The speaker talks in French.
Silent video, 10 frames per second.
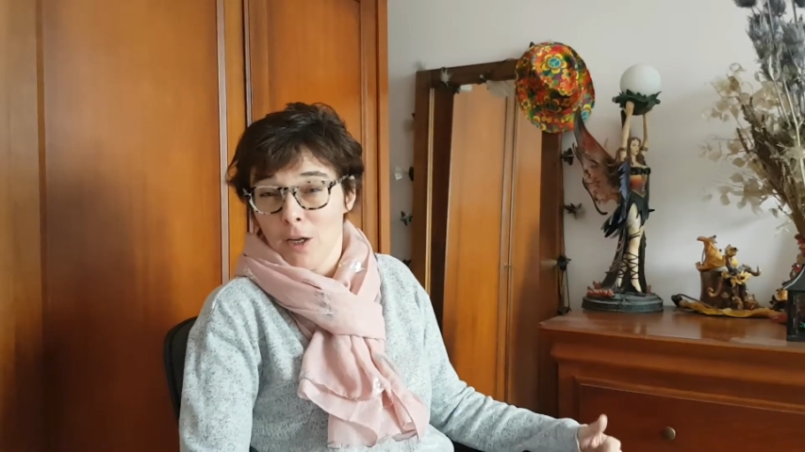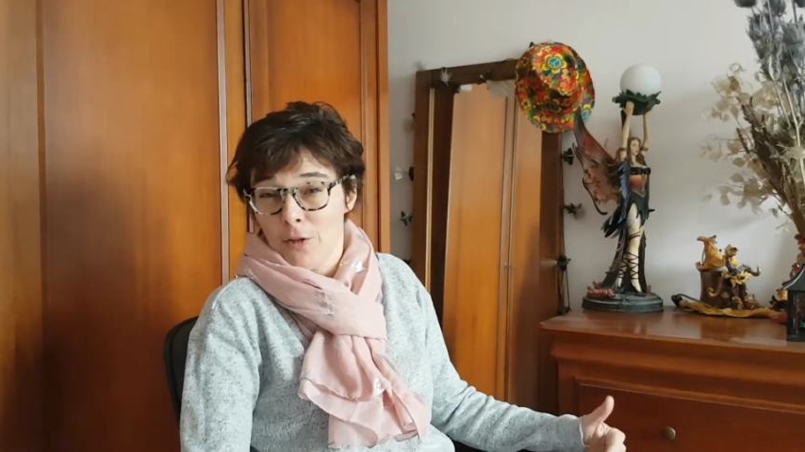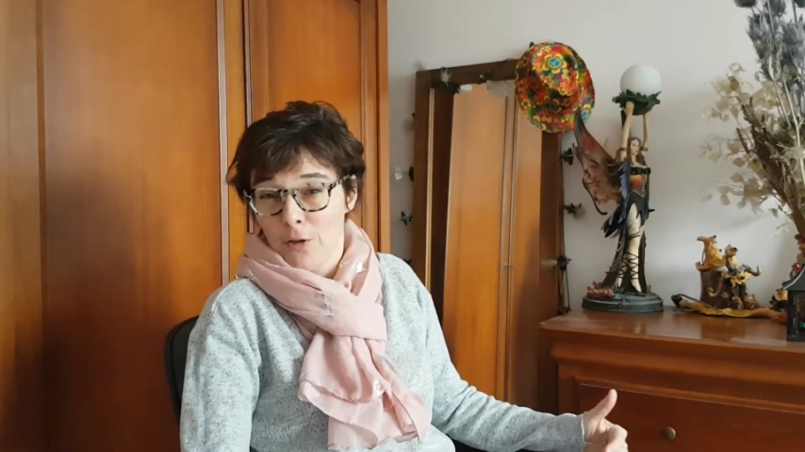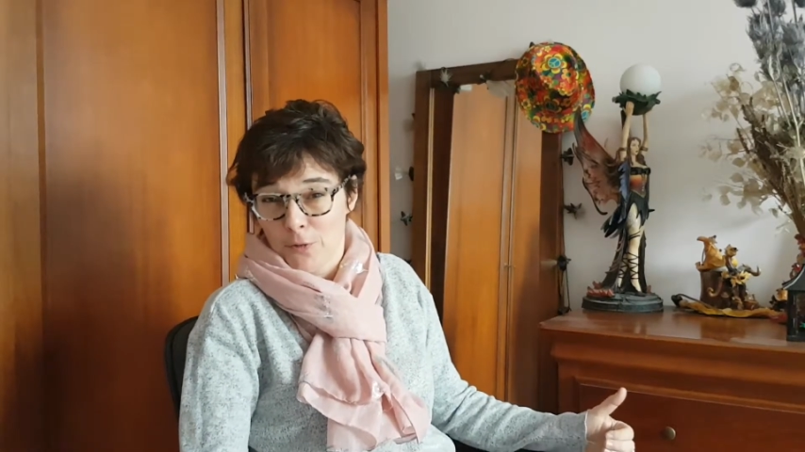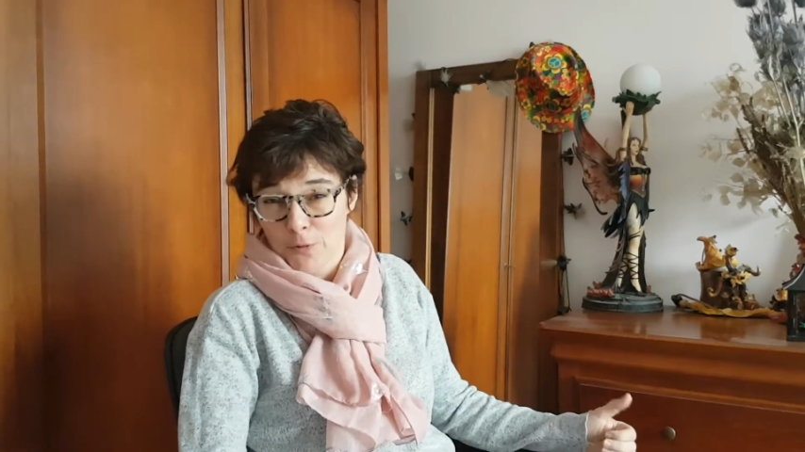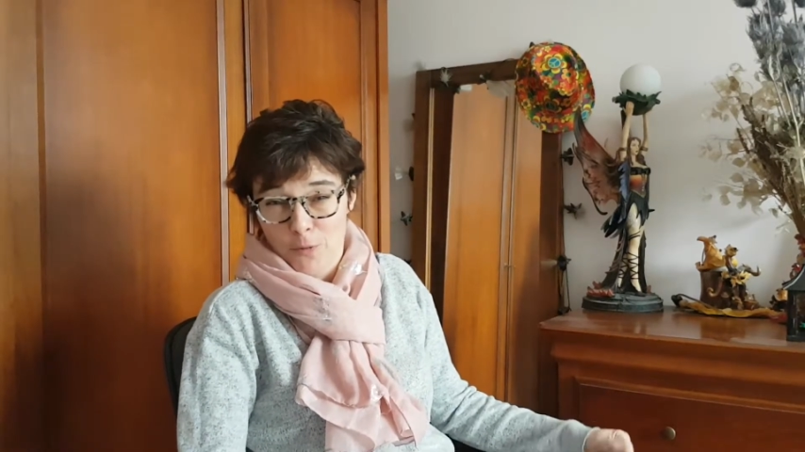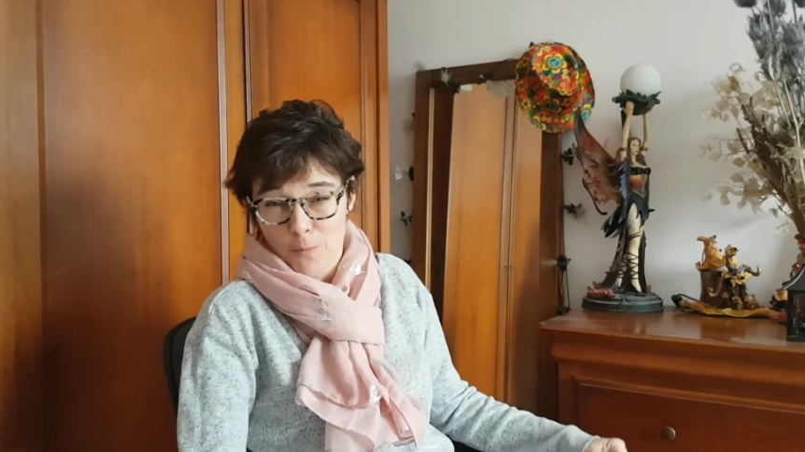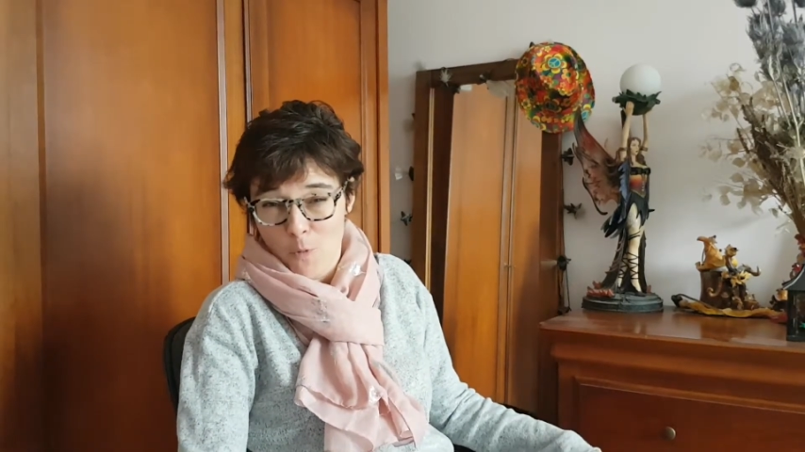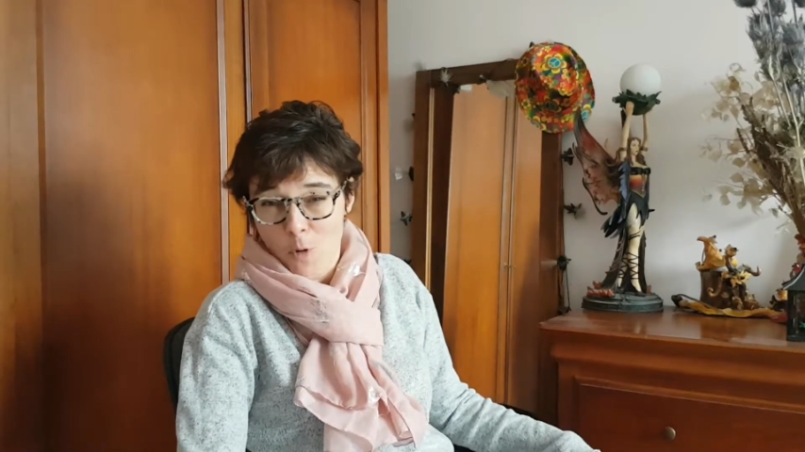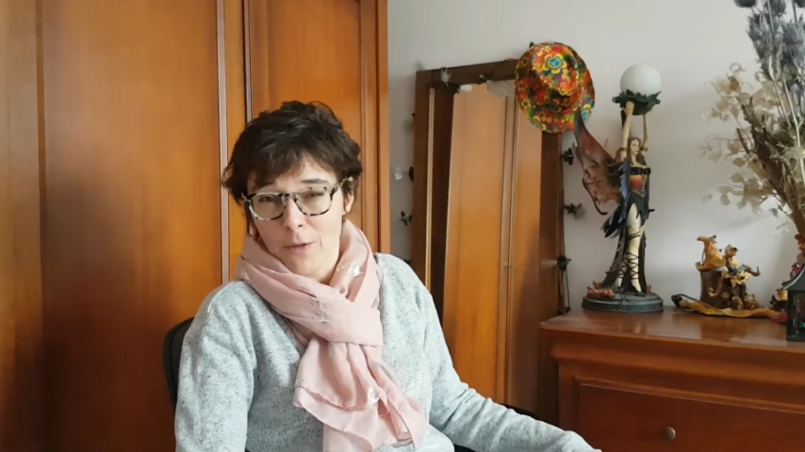Dans ce
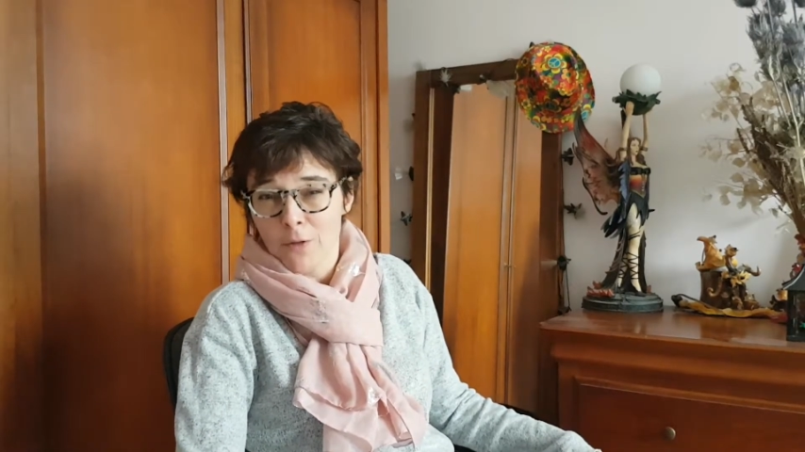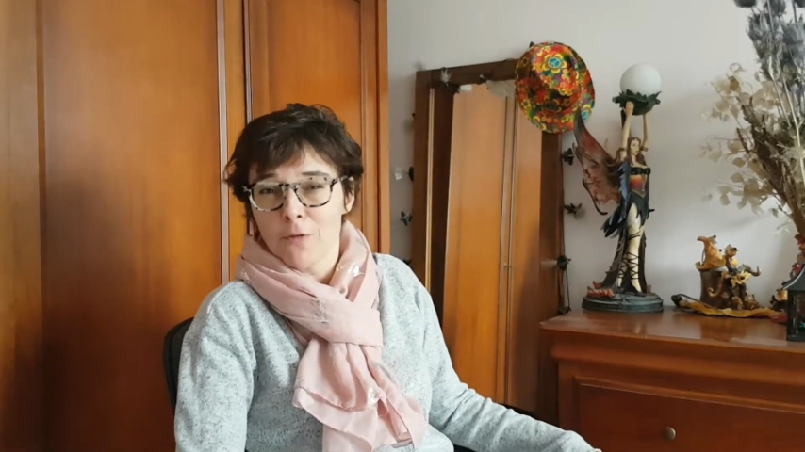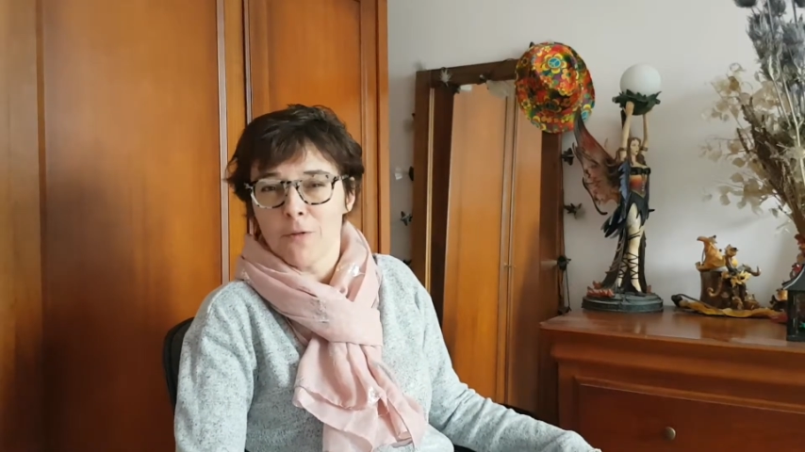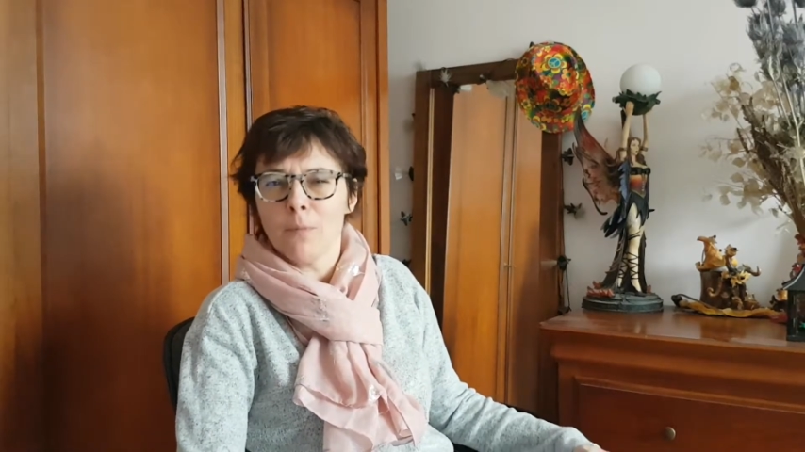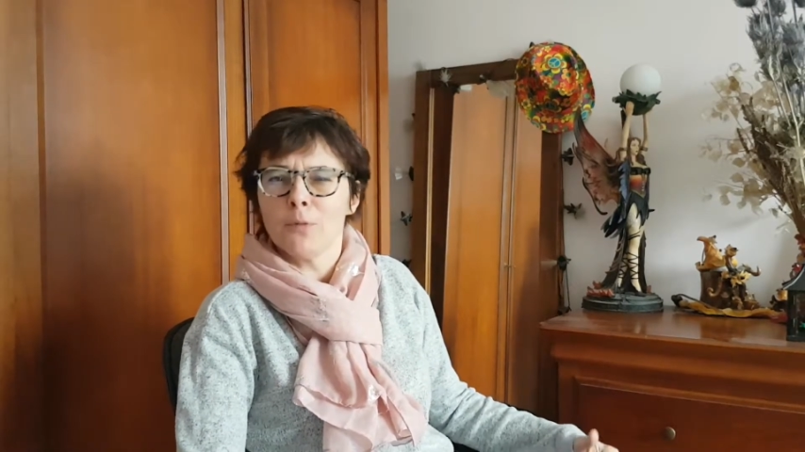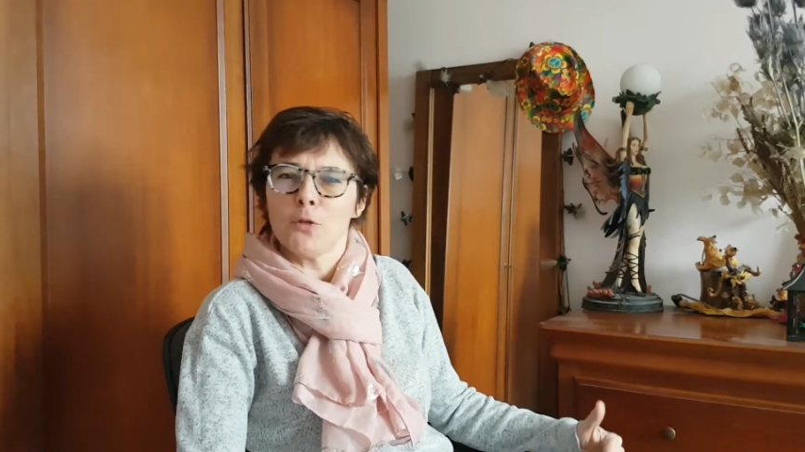mois de novembre,